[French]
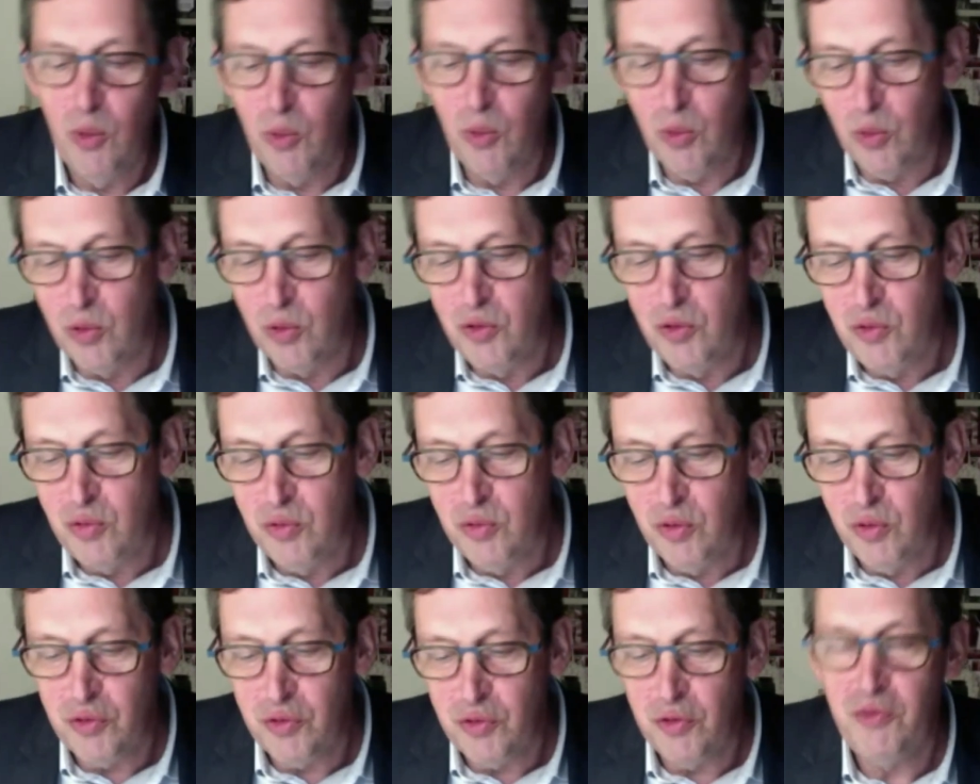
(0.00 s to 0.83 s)

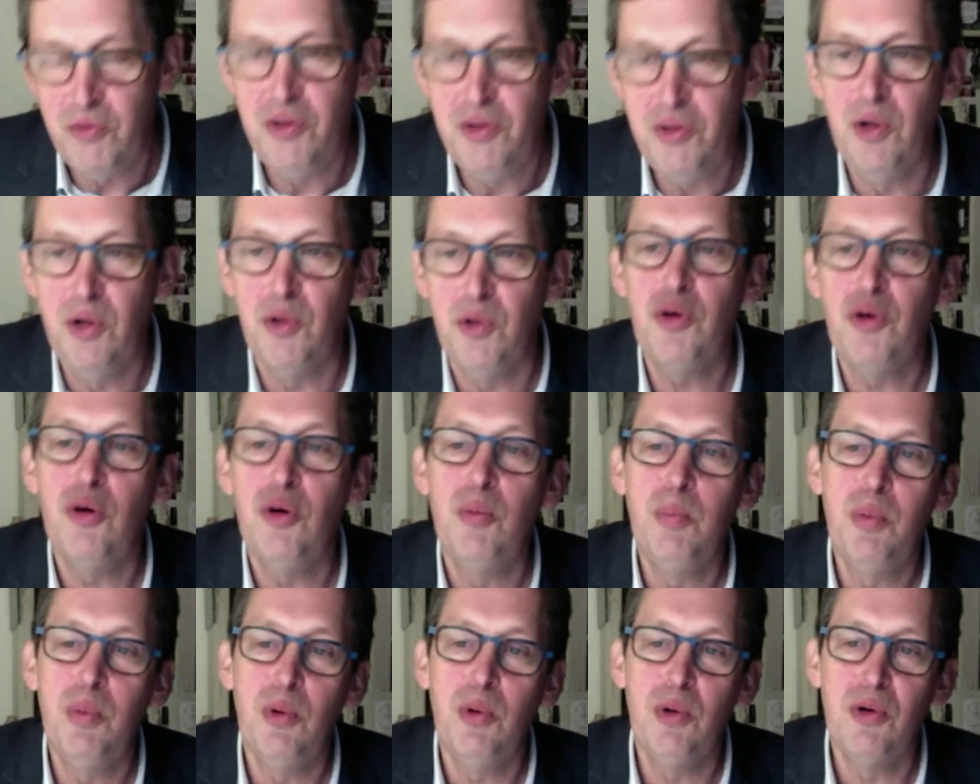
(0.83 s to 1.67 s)
autour de
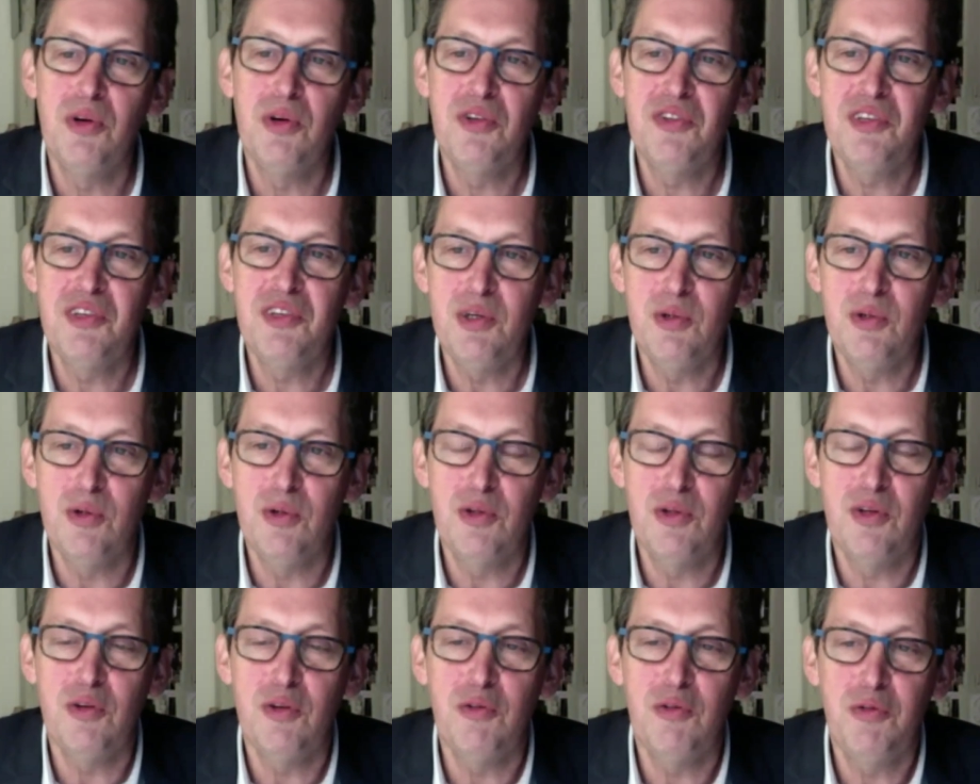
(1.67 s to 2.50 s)
Philanthropos et
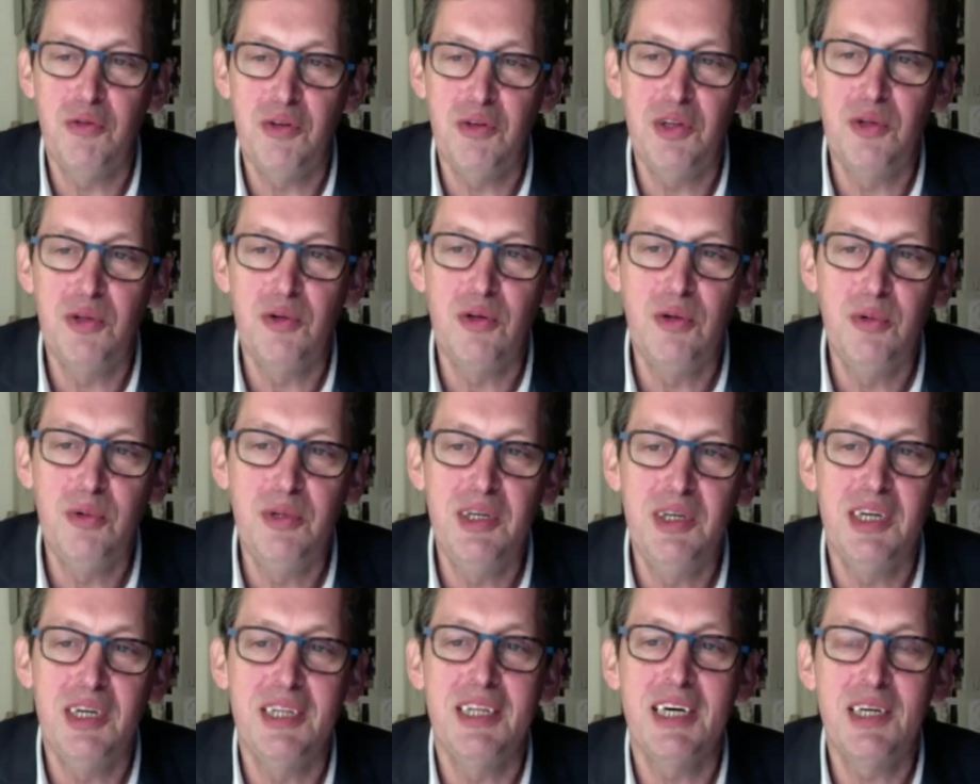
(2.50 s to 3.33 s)
autres fait de lui
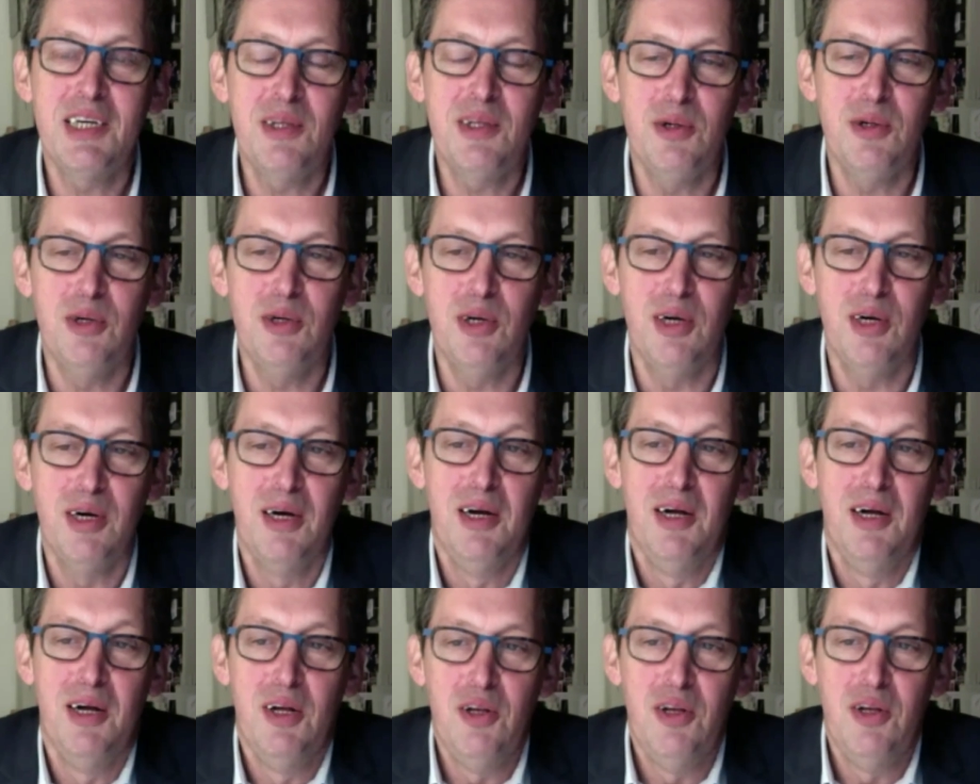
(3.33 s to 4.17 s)
un acteur
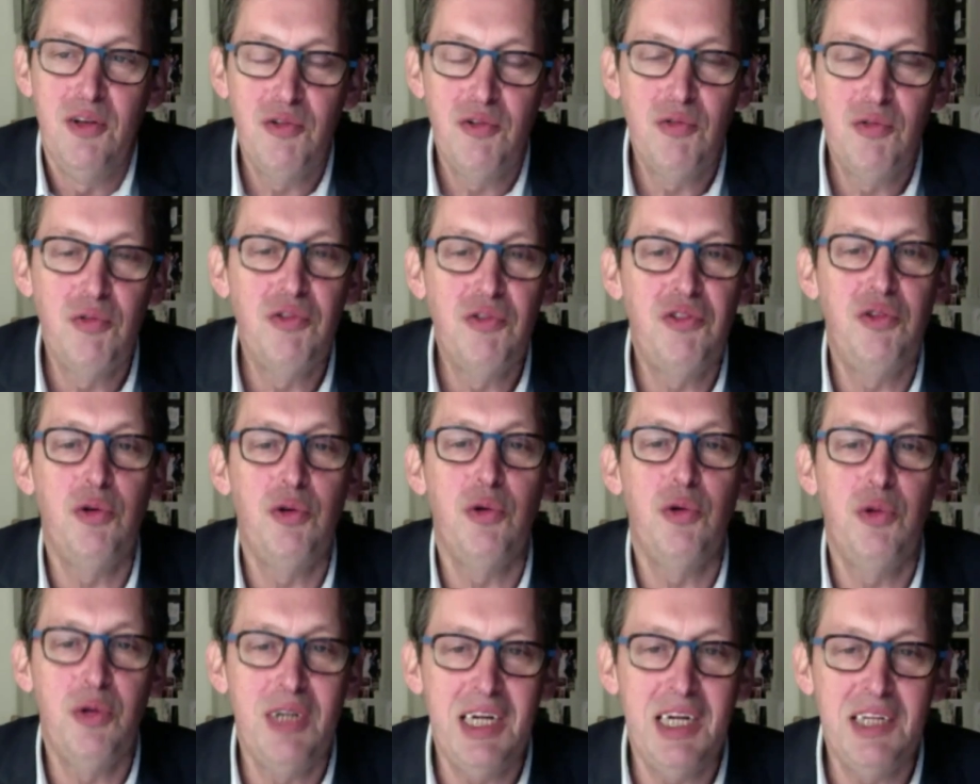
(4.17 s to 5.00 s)
soucieux
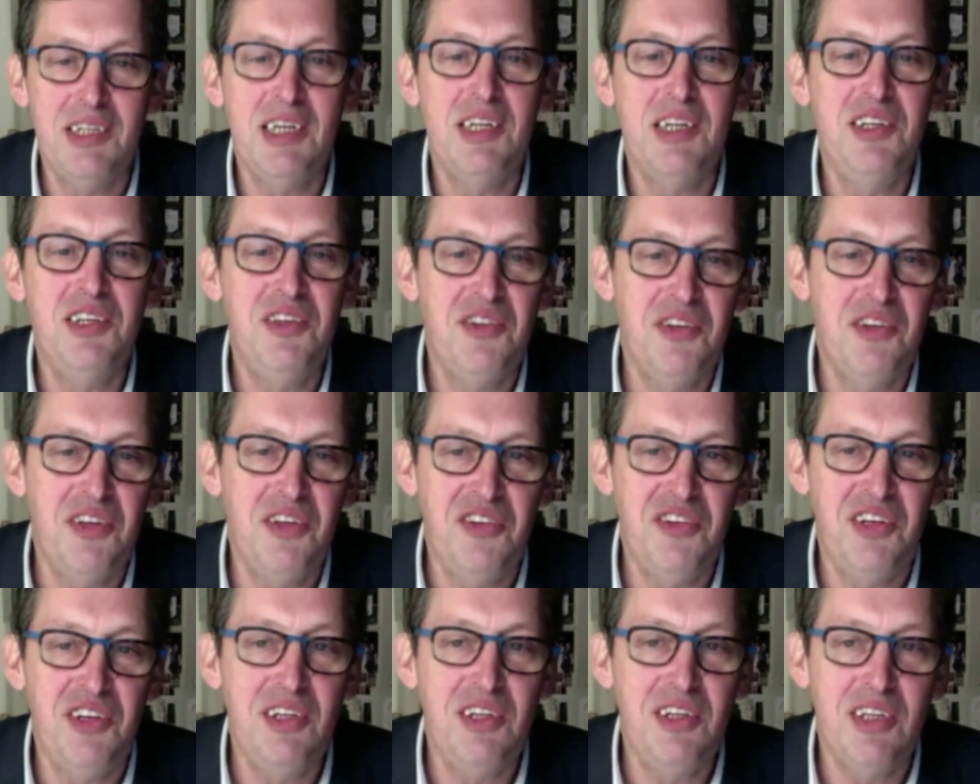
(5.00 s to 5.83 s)
de l'analyse des
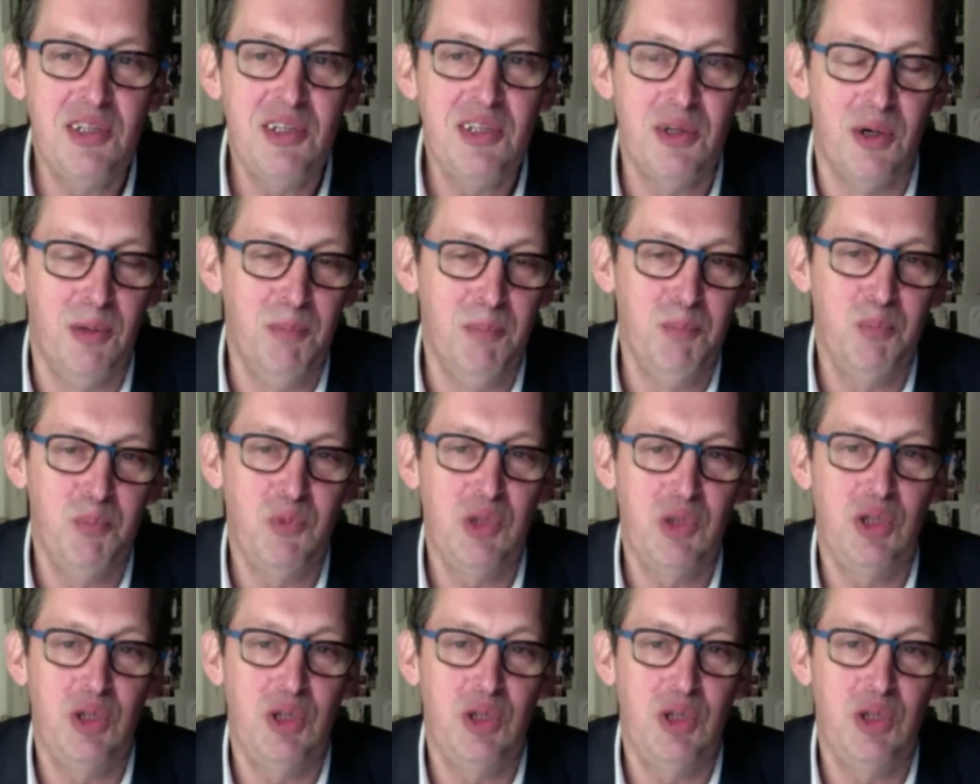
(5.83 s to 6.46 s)
signes des temps